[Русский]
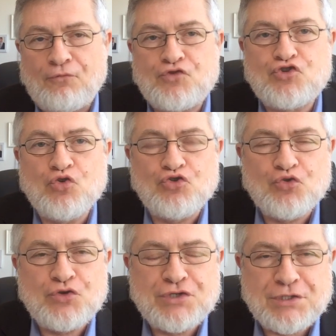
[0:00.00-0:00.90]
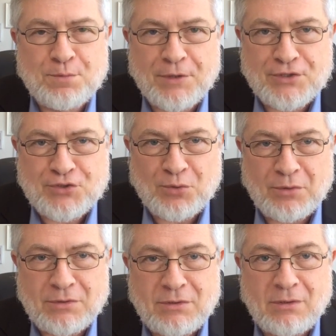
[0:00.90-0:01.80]
все, что здесь
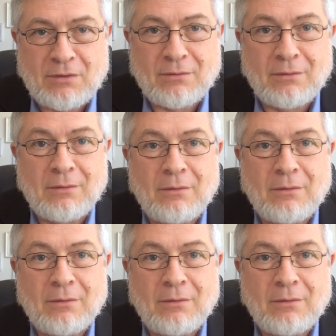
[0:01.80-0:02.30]
происходит, оно